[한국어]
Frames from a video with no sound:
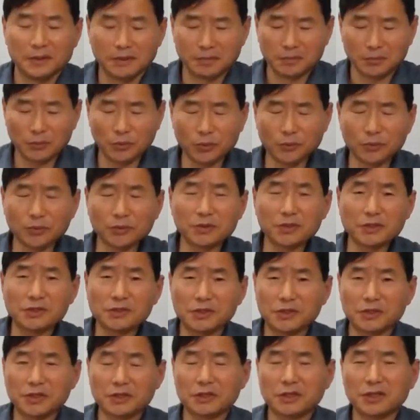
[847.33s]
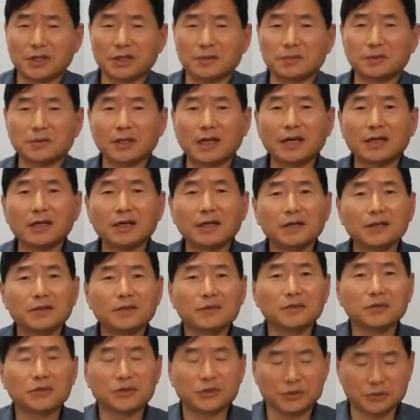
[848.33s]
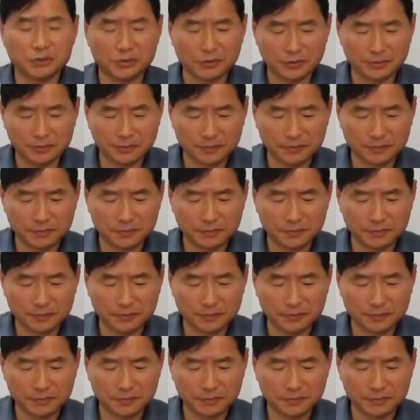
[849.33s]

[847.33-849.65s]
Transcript: 모든 인생의 책임은 나에게 있는 것이죠.